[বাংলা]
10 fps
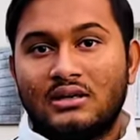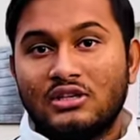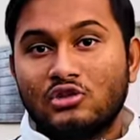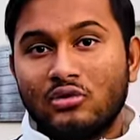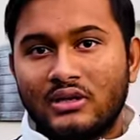
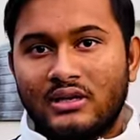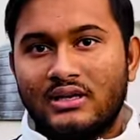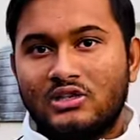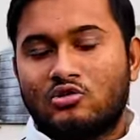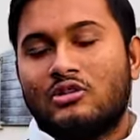হিস্টোরি নিয়ে
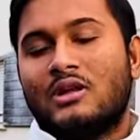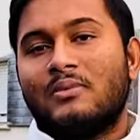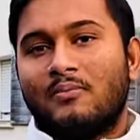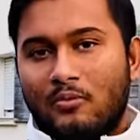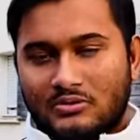হিস্টোরিতে
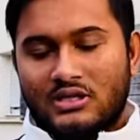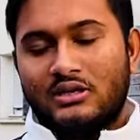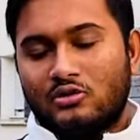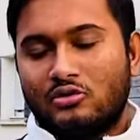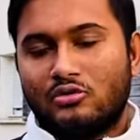আপনার যারা
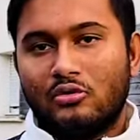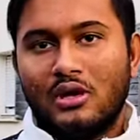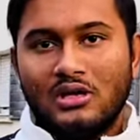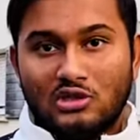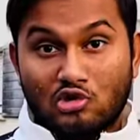একটু একটু
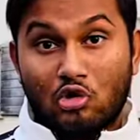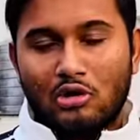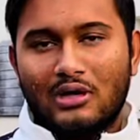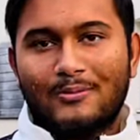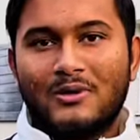স্ট্রং
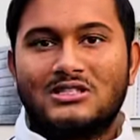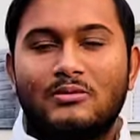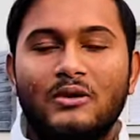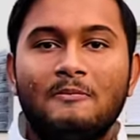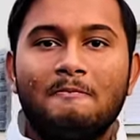আপনারা
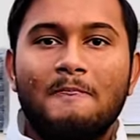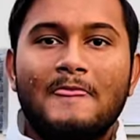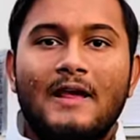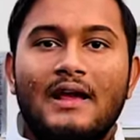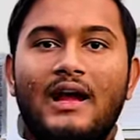জানবেন
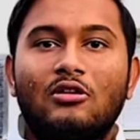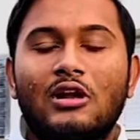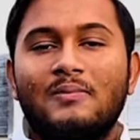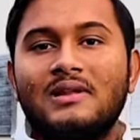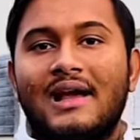এটা হলো
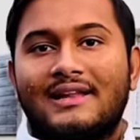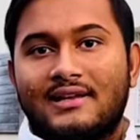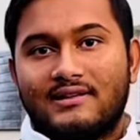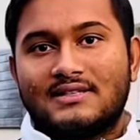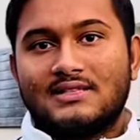আপনাদের
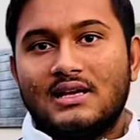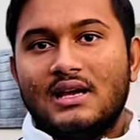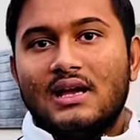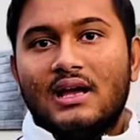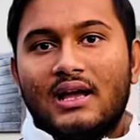অ্যাথেন্স
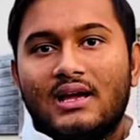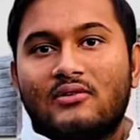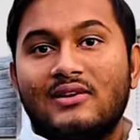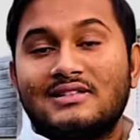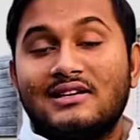হ্যাঁ
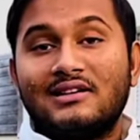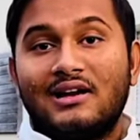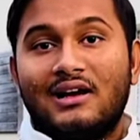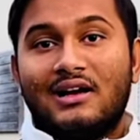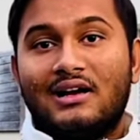গ্রিসের
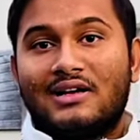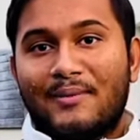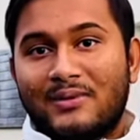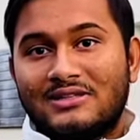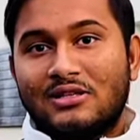
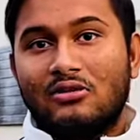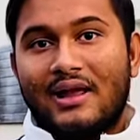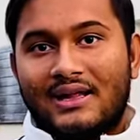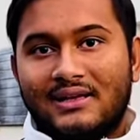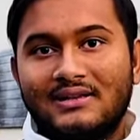ক্যাপিটাল সিটি হলো
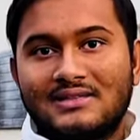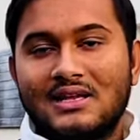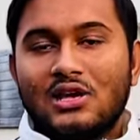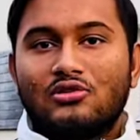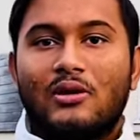অ্যাথেন্স তো